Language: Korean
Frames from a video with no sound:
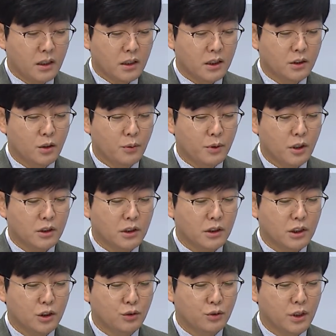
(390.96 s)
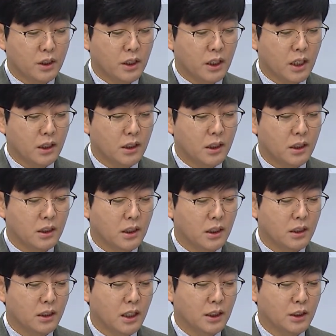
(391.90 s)
직업혁신지구에 대한
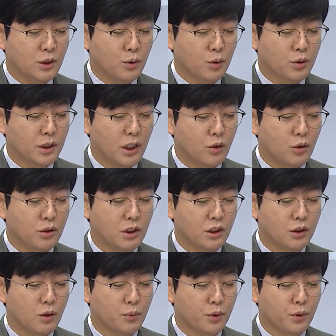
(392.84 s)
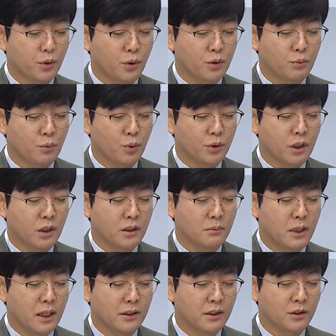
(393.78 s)
기대를 가지고 새로운 직업교육 모델을
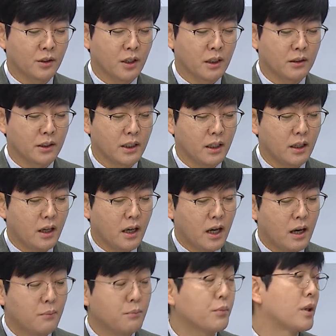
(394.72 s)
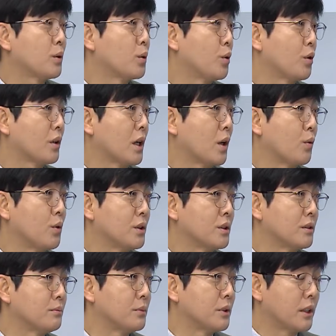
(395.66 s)
만들어가는데 함께 노력하고
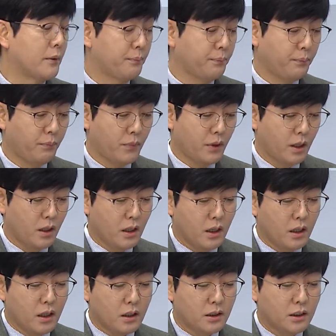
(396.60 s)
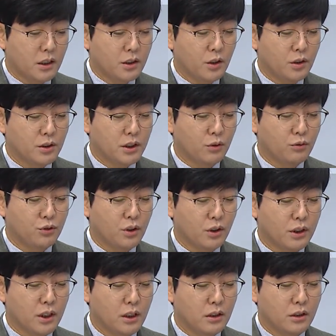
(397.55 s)
있습니다. 네. 그래서 현재
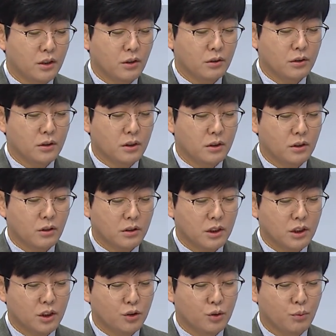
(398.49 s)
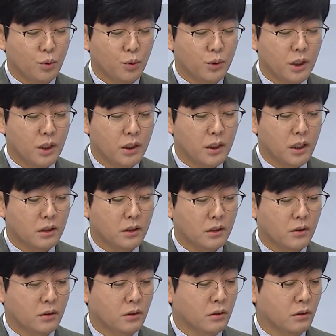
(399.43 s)
운영되는 혁, 혁신지구 모델에 대해
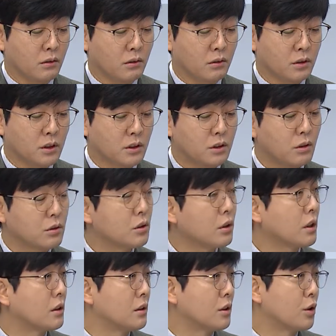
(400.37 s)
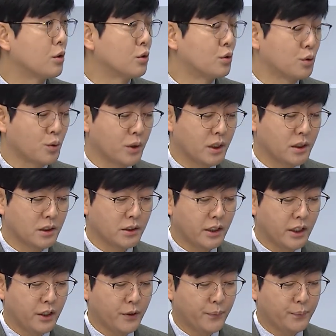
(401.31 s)
어, 긍정적인 의견을 주고
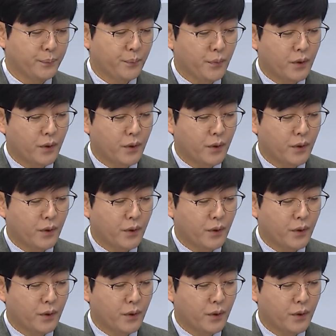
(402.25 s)
계신데요.